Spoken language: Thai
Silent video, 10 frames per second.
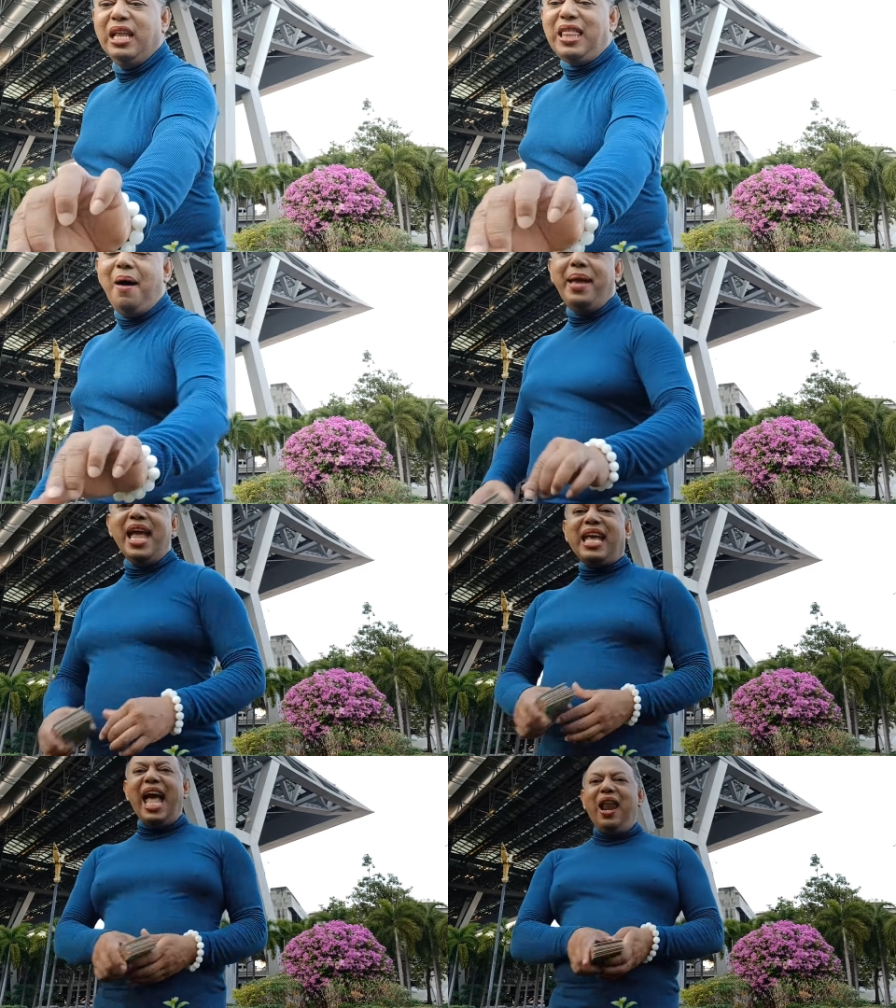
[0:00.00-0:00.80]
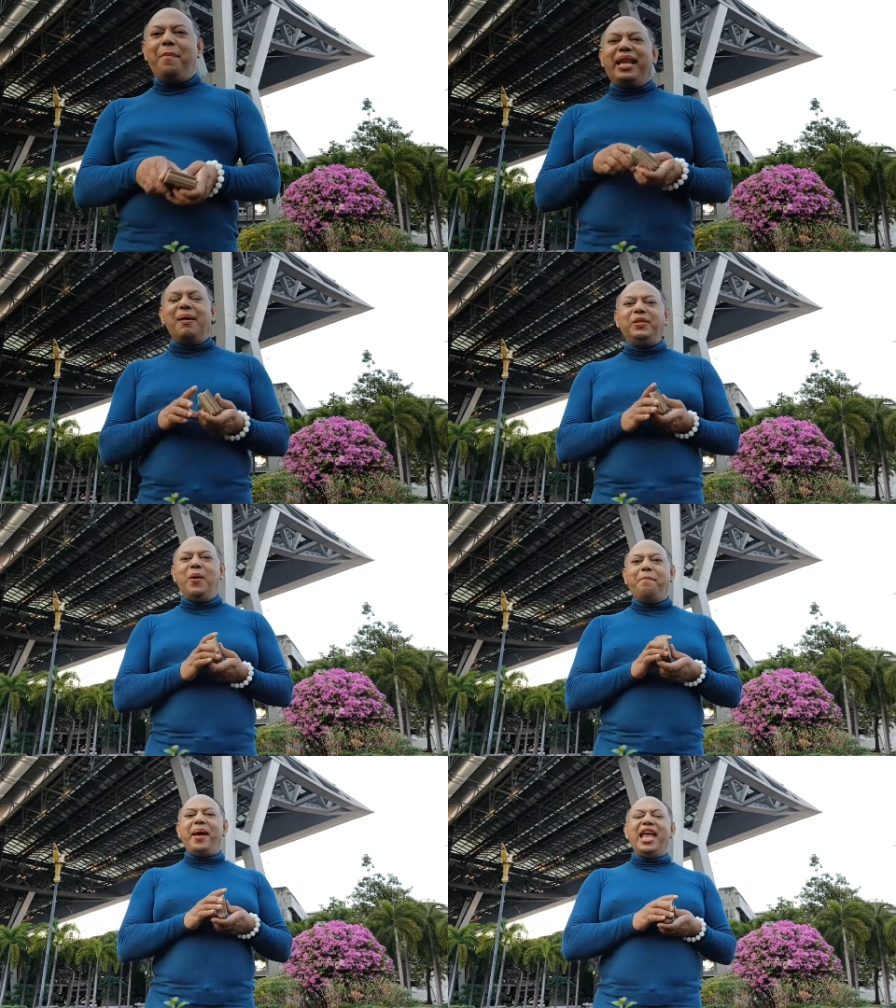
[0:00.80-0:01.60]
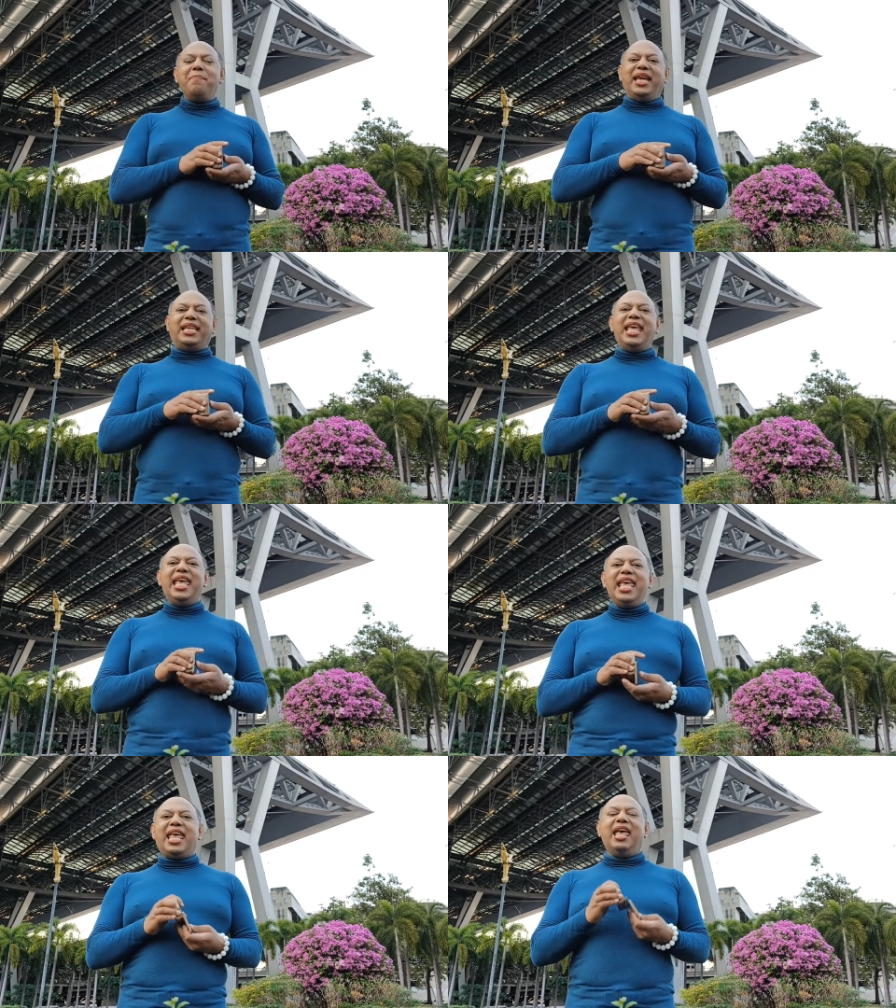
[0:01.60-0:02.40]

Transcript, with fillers: ต่อมาค่ะเรามารับชมไพ่ใบที่